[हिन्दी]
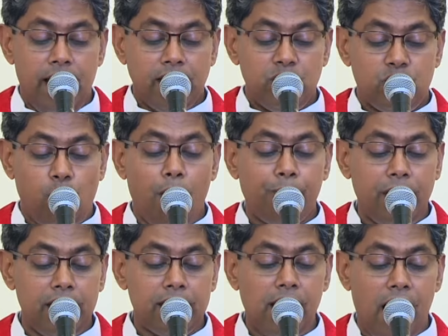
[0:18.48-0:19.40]
जो
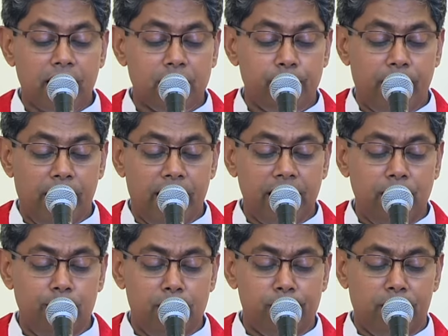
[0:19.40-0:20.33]
अपनी दाख भारी
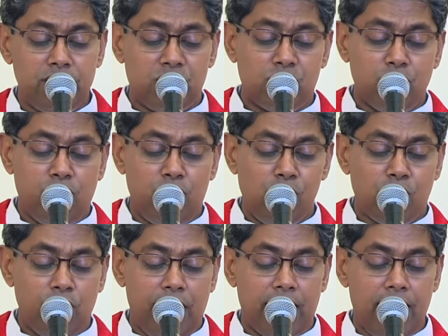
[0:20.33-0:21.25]
में मजदूरों
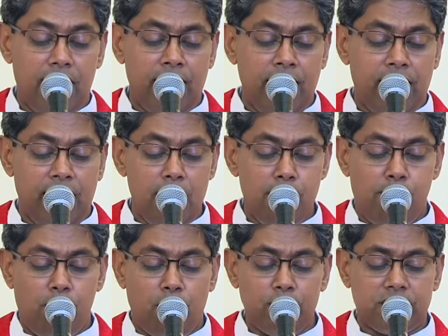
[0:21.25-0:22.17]
को लगाने के लिए
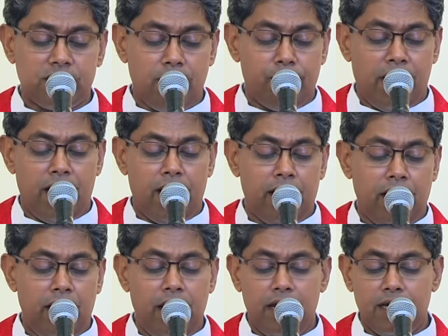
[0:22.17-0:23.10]
बहुत
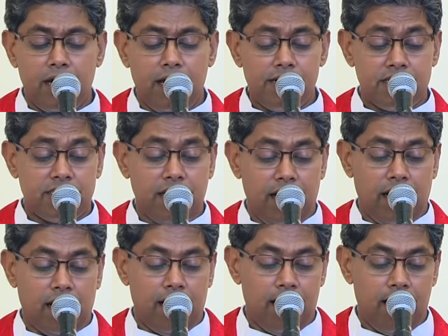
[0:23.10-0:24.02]
सबायरे घर से
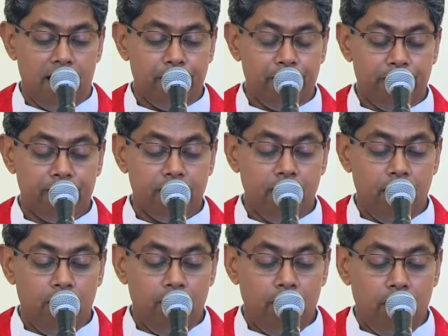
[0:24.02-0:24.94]
निकला
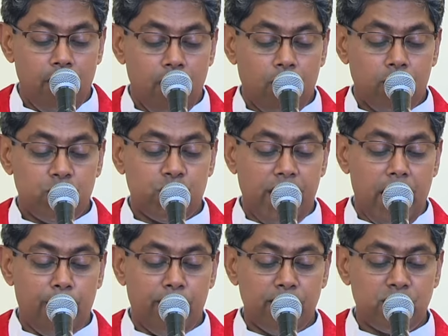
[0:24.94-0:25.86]

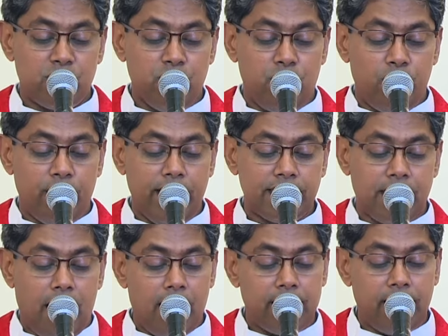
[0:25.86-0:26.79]
उसने मजदूरों के
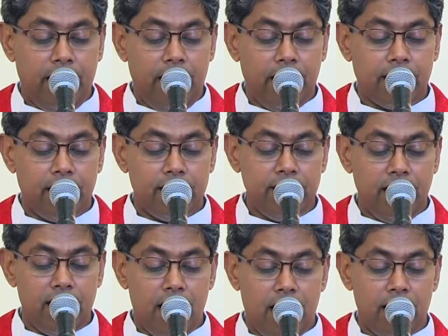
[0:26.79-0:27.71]
साथ एक
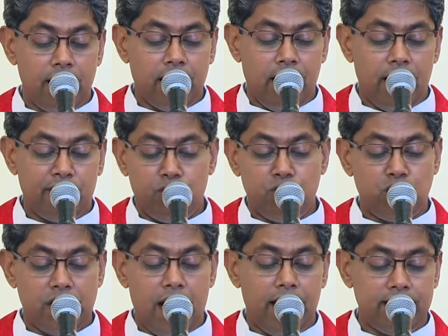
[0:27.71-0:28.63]
दिनार का
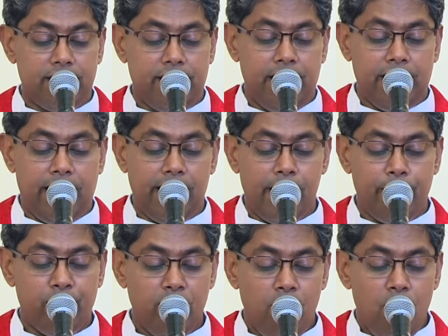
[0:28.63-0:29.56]
रोजाना तय किया
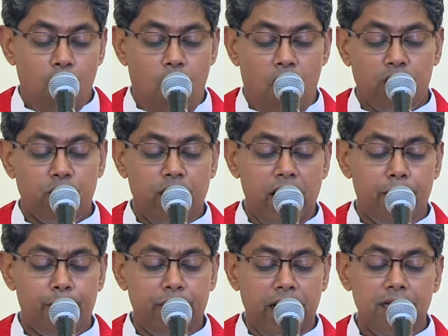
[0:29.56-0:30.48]
और उन्हें
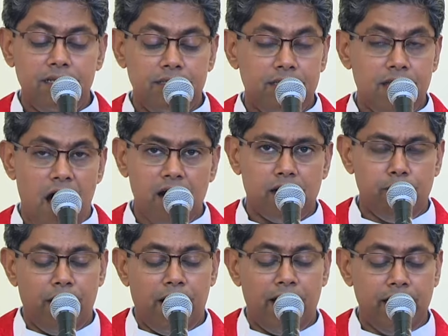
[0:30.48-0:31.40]
अपनी दाख
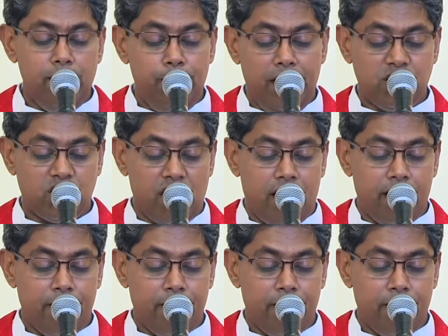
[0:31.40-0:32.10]
बारी बीजा